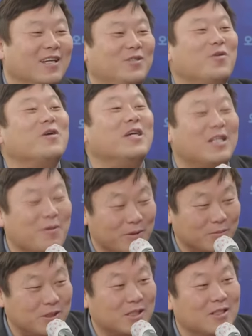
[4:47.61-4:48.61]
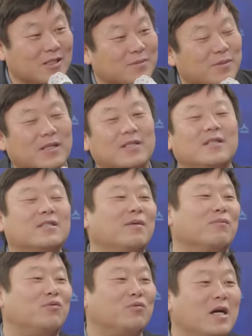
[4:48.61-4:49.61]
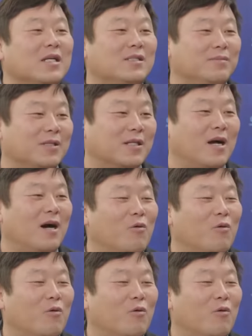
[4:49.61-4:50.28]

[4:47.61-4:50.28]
성형일 대표 찍어드리겠습니다. 그럴 사람 누가 있습니까?